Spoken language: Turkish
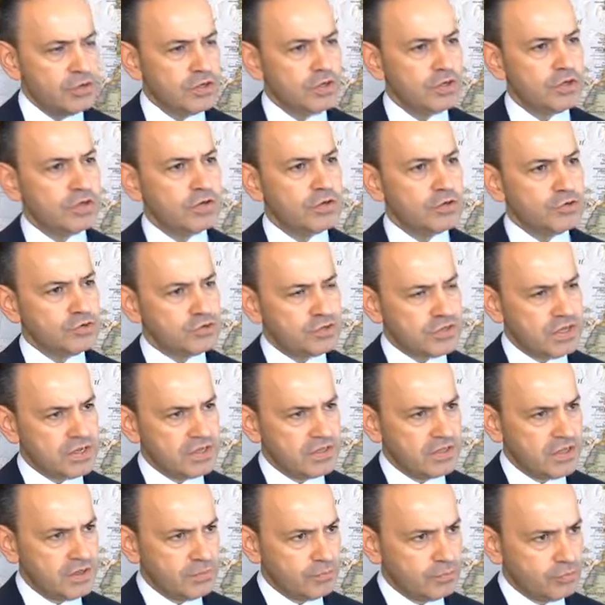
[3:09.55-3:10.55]
Ee,
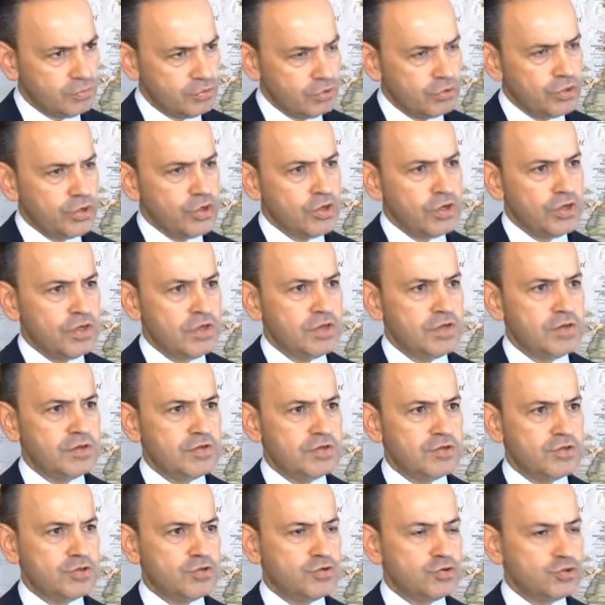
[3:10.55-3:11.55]
üstelik de bu
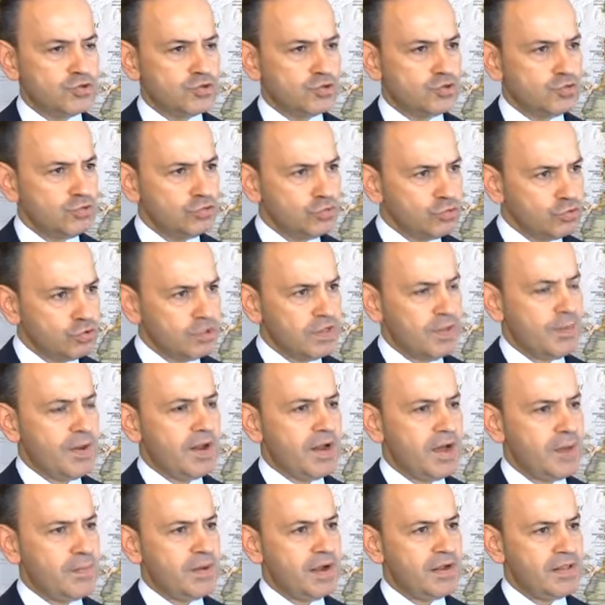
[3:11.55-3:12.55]
e, koşullulukla
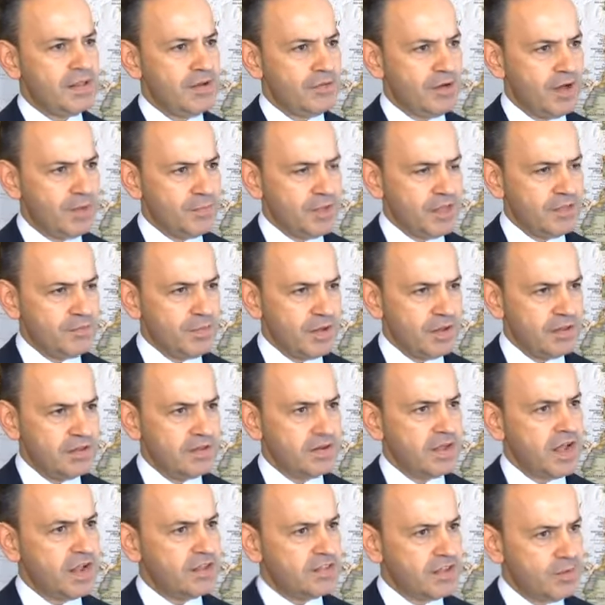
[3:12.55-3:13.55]
beraber devam
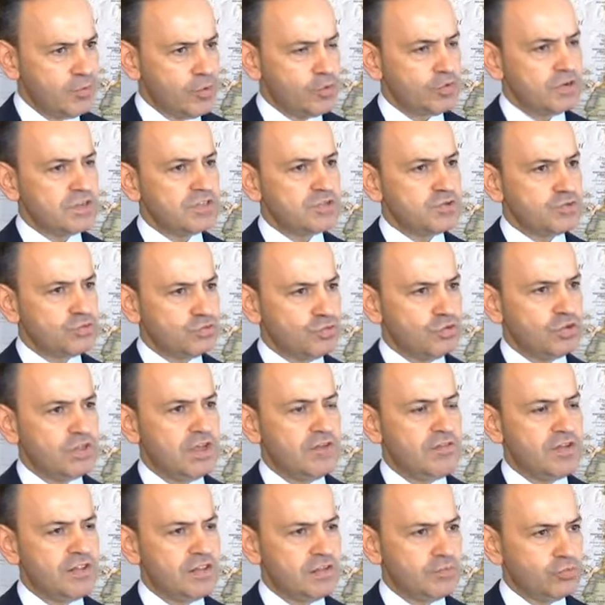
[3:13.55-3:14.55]
etmelidir. Yani demokrasi, hukuk
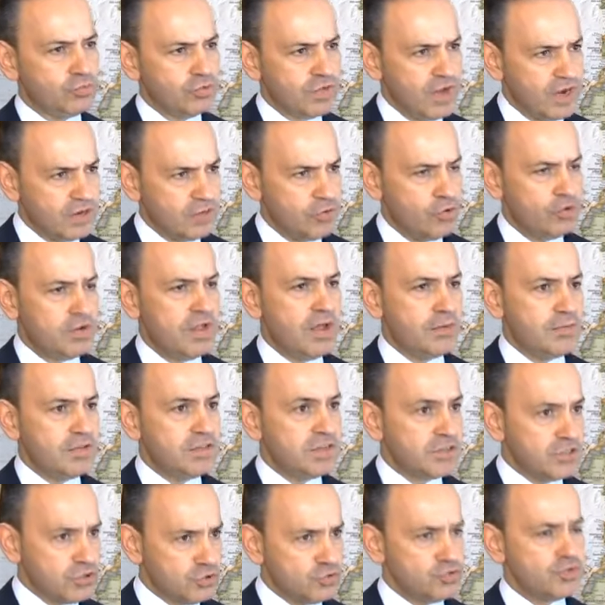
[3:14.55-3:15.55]
devleti bunlar da
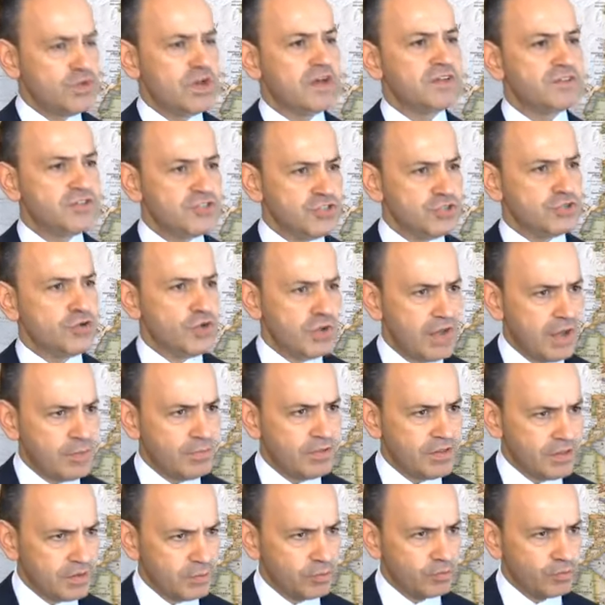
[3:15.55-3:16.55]
önemlidir. İş dünyası için de
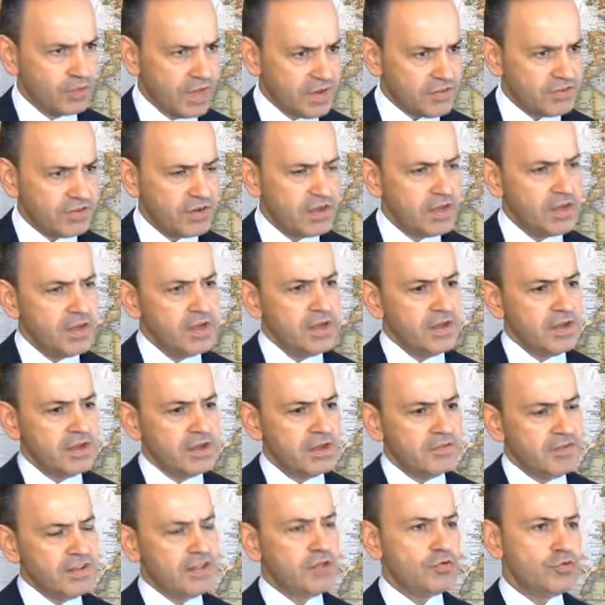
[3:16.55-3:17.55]
önemlidir bunlar.
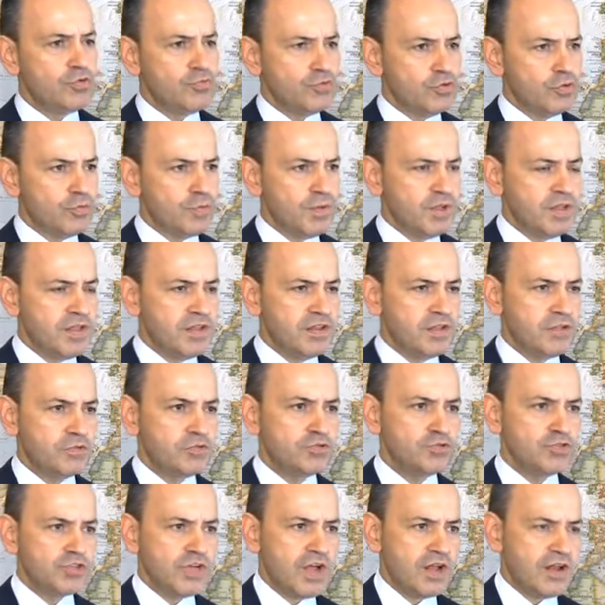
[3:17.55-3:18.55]
E, ve de gümrük
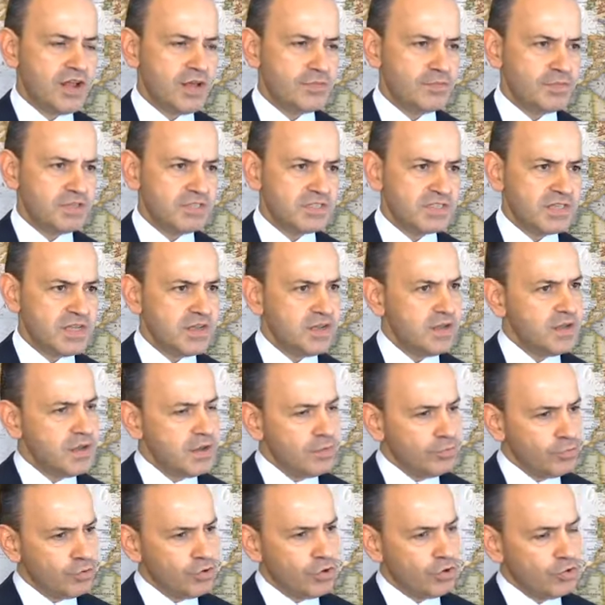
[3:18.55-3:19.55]
birliğinin güncellenmesi de
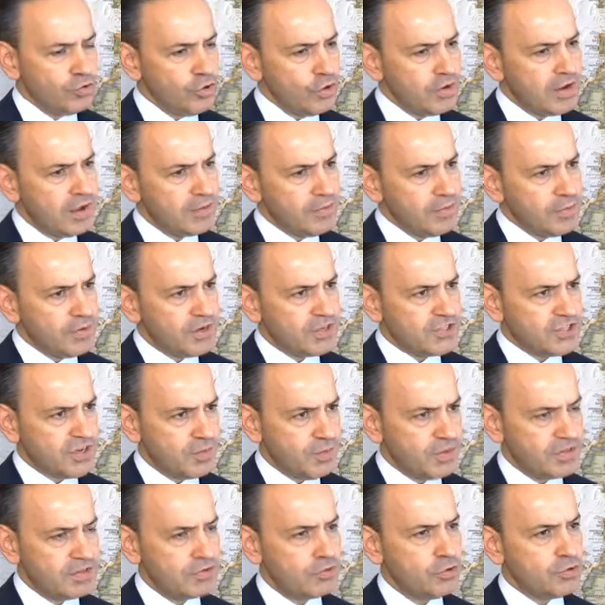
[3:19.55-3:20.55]
bu yönde önemli bir
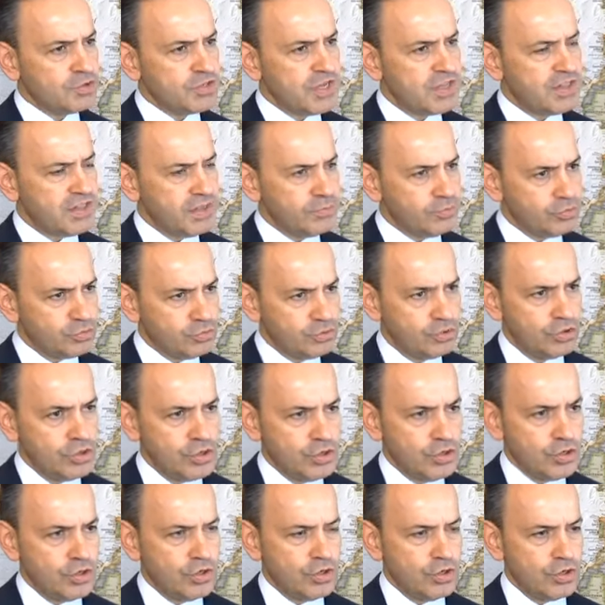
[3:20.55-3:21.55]
aşamadır. Özetle bunu
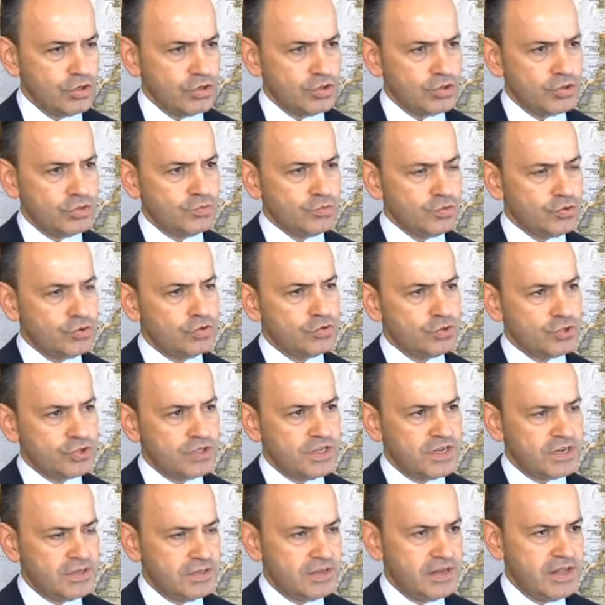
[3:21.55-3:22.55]
e, bu
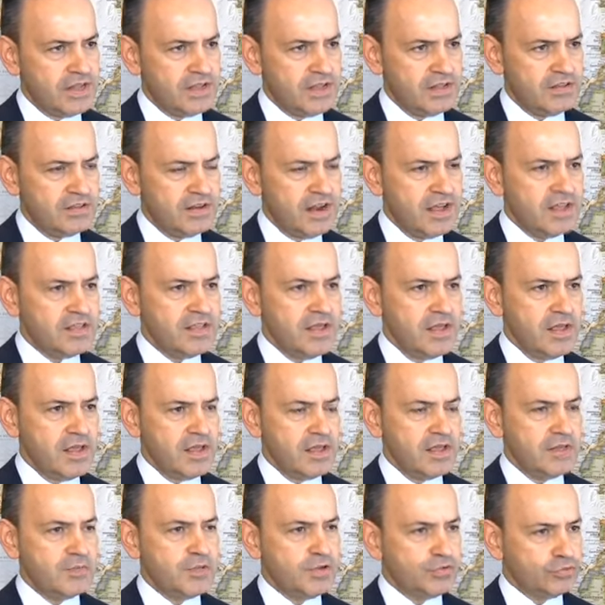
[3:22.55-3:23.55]
görüşleri dile getiren
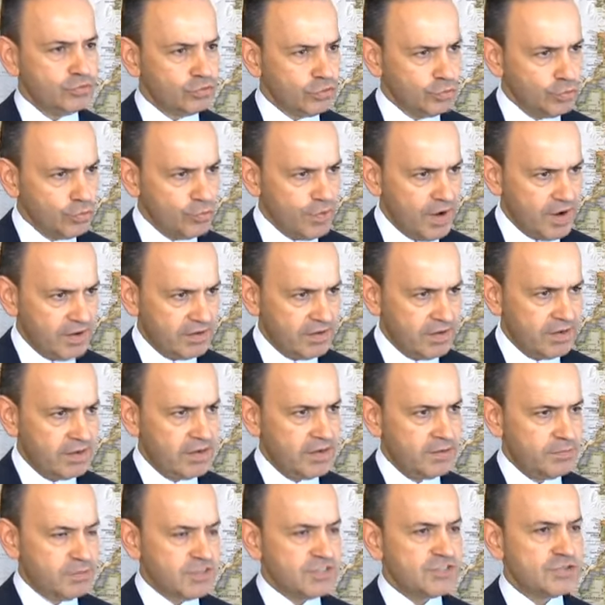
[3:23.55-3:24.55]
e, bir tutumu var
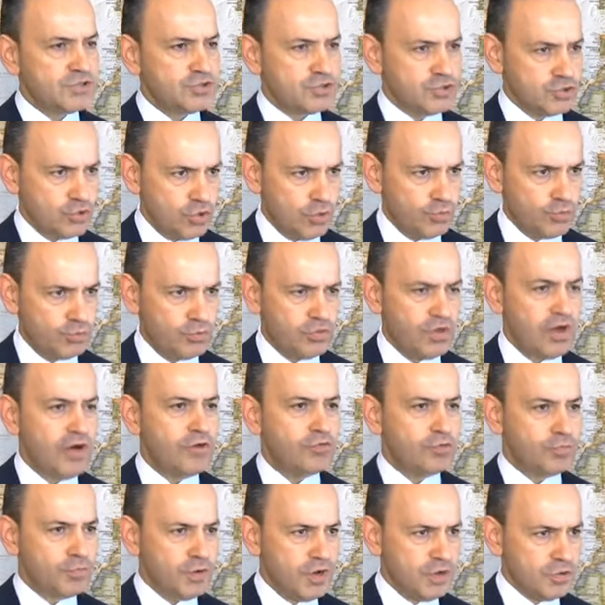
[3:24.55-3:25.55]
Business Europe'un,
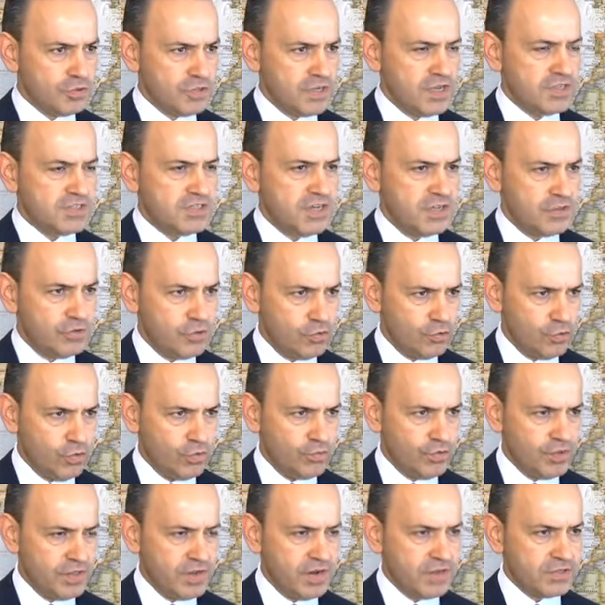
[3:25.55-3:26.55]
Avrupa Özel Sektör
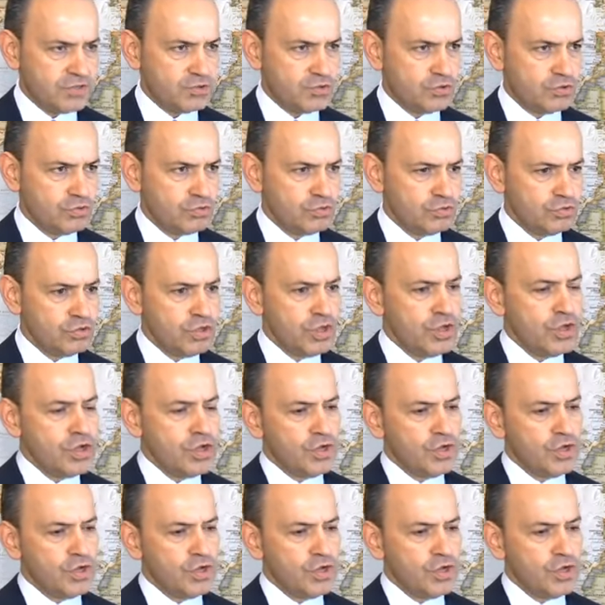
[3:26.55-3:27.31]
Konfederasyonu'nun.